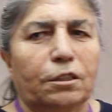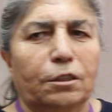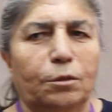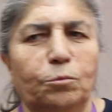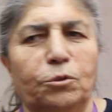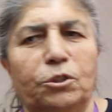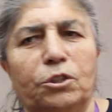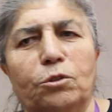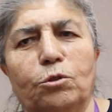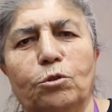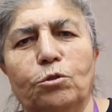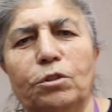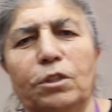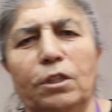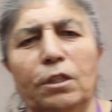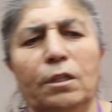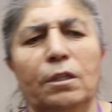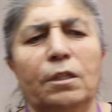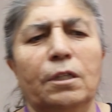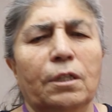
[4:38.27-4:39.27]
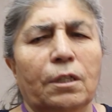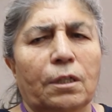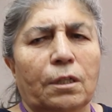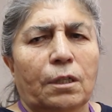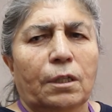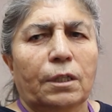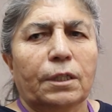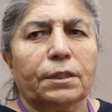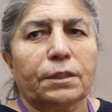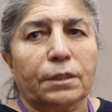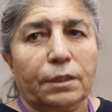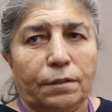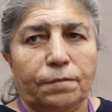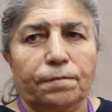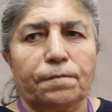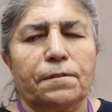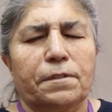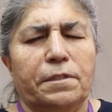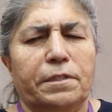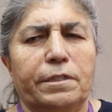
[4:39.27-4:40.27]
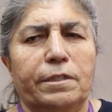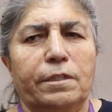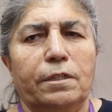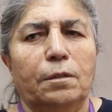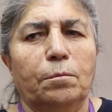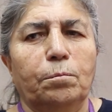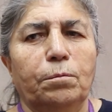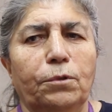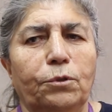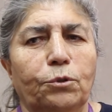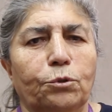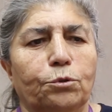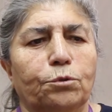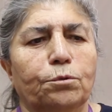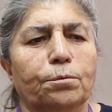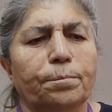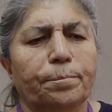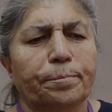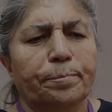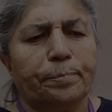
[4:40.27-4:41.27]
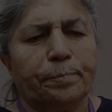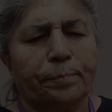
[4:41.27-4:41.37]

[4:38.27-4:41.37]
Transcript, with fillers: kimse yoksa etrafı izleyebiliyordum.